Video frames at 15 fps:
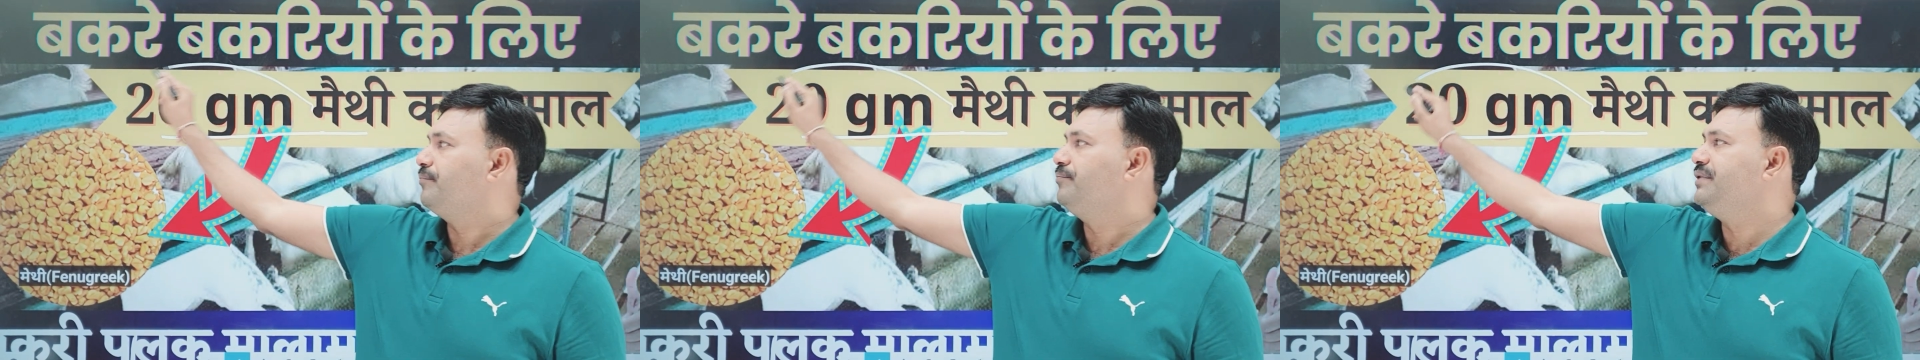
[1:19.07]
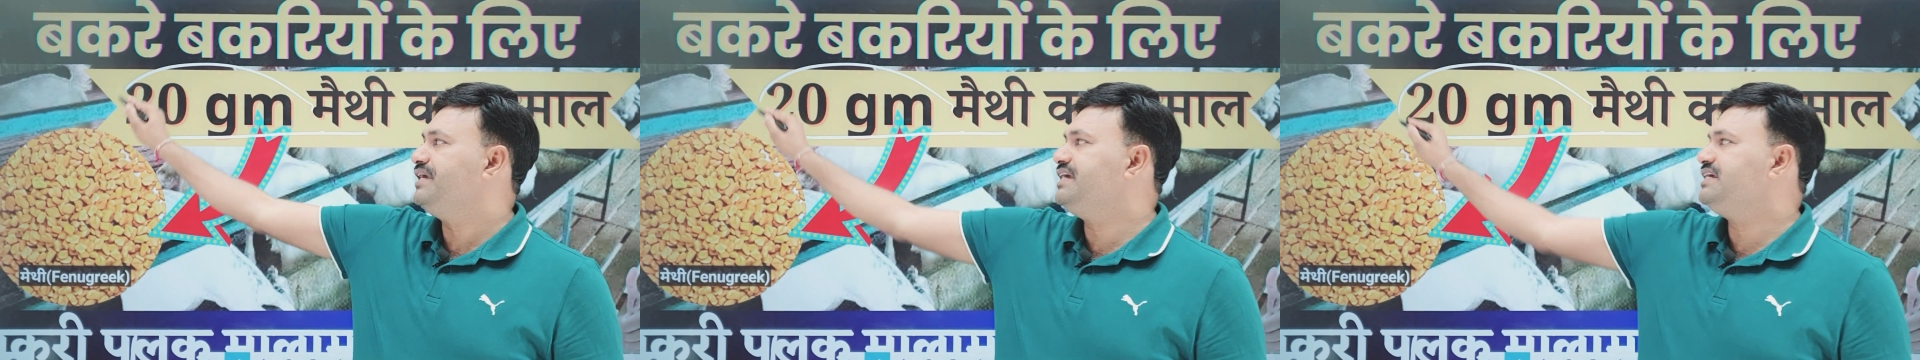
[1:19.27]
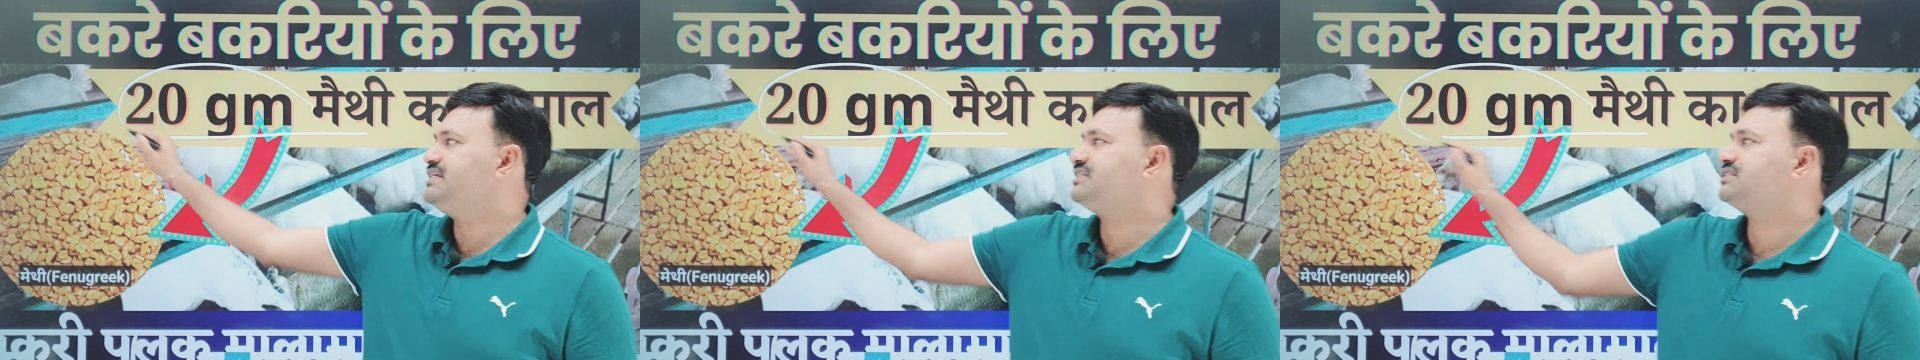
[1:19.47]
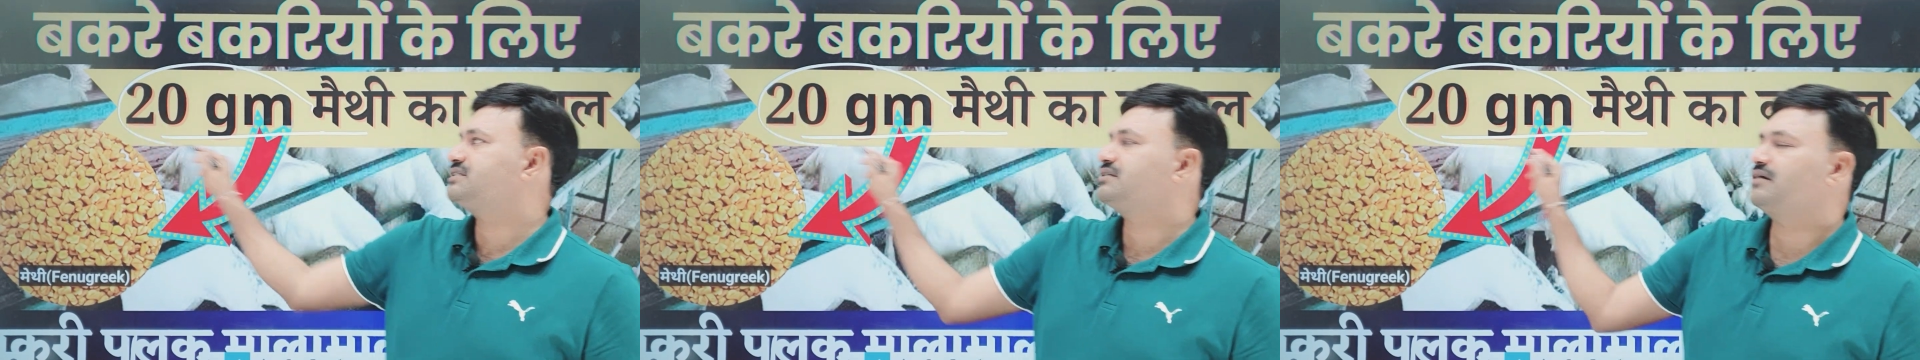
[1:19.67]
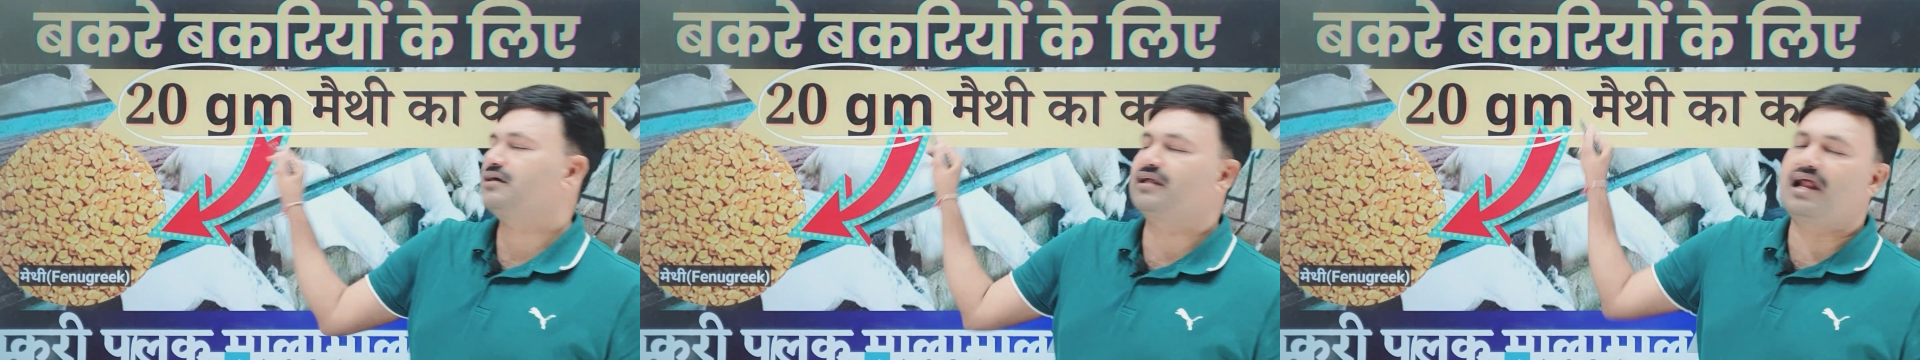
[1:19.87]
20
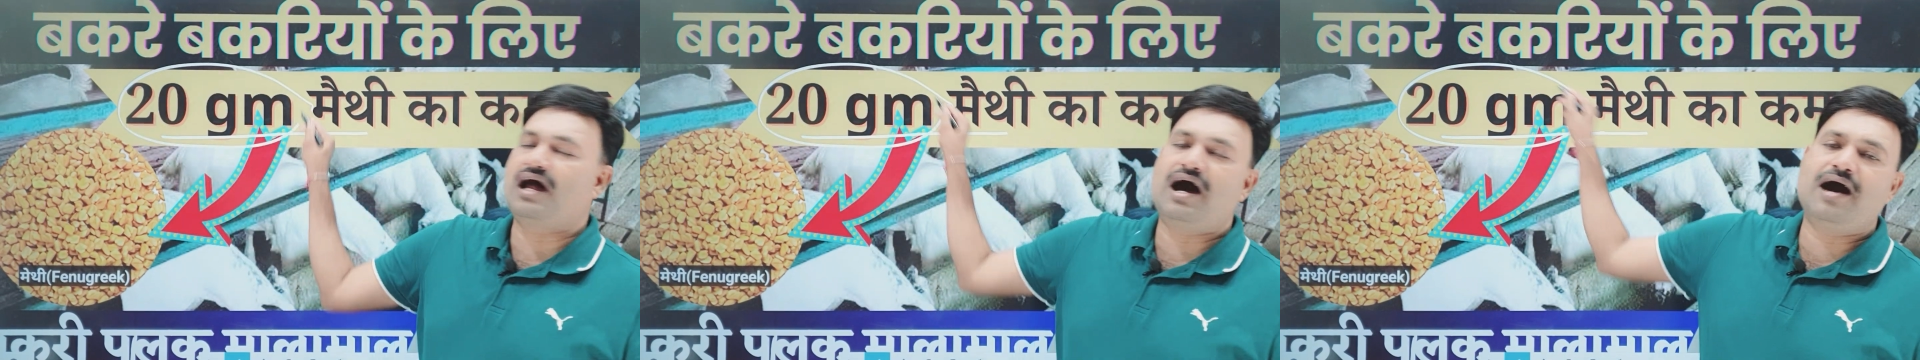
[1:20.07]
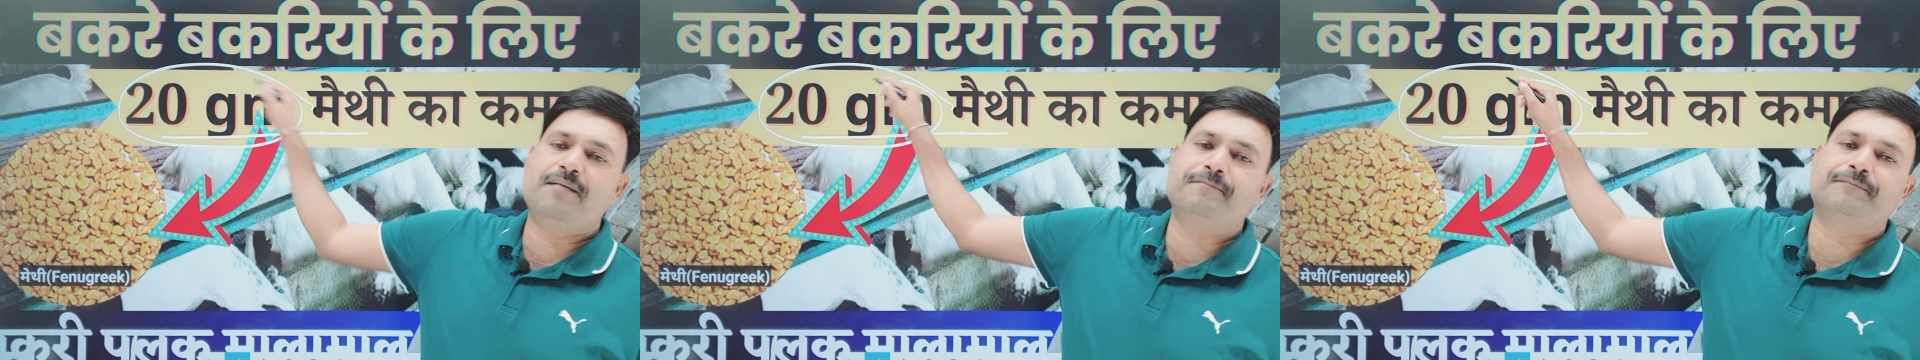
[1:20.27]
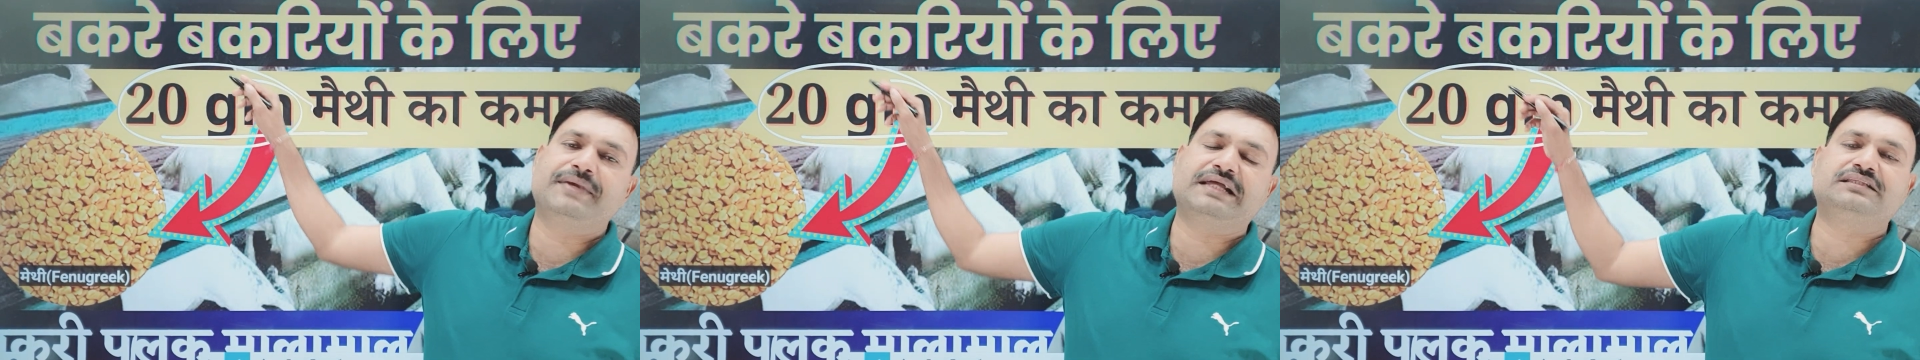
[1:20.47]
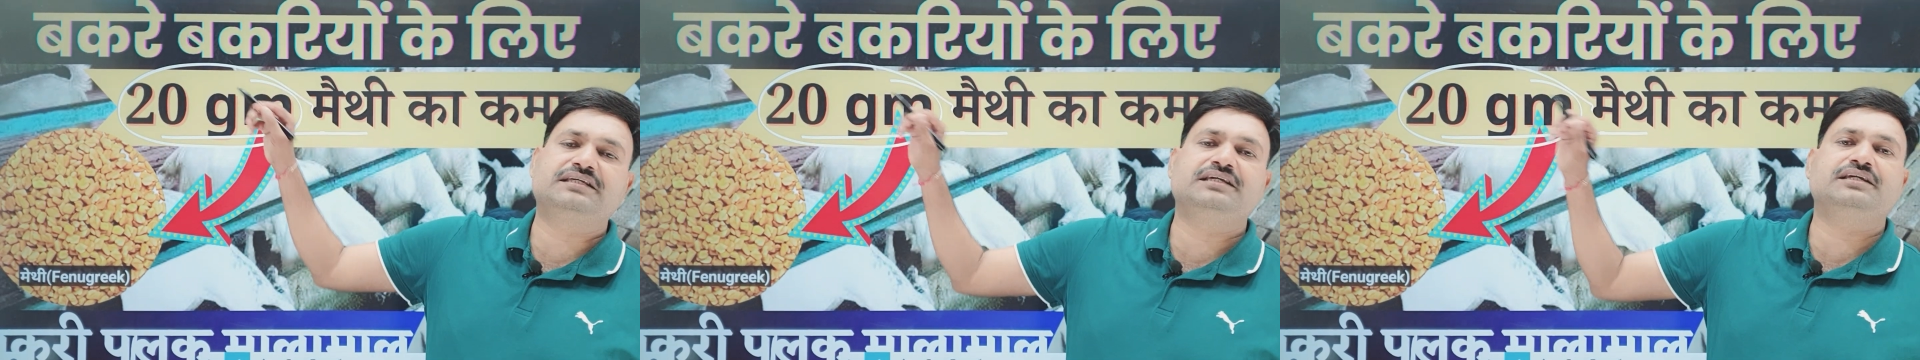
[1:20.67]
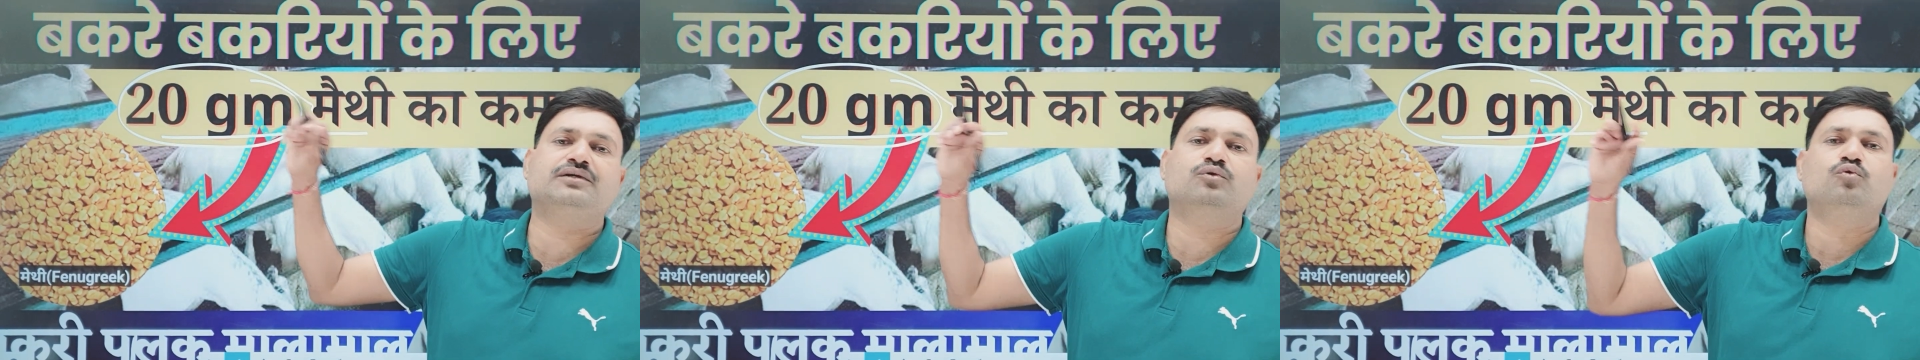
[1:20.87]
ग्राम
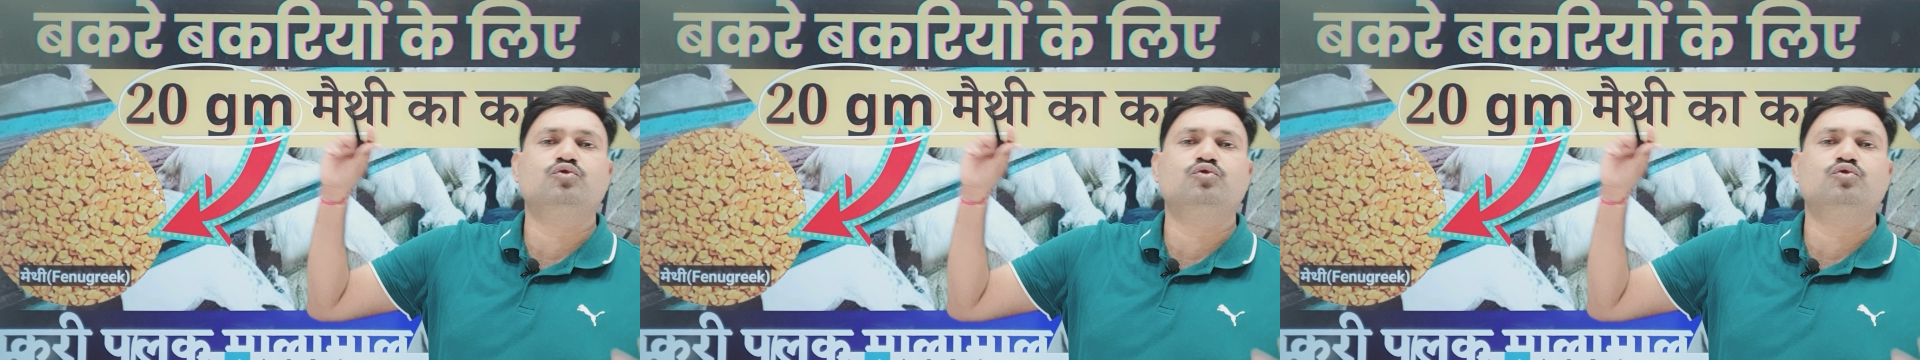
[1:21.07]
मेथी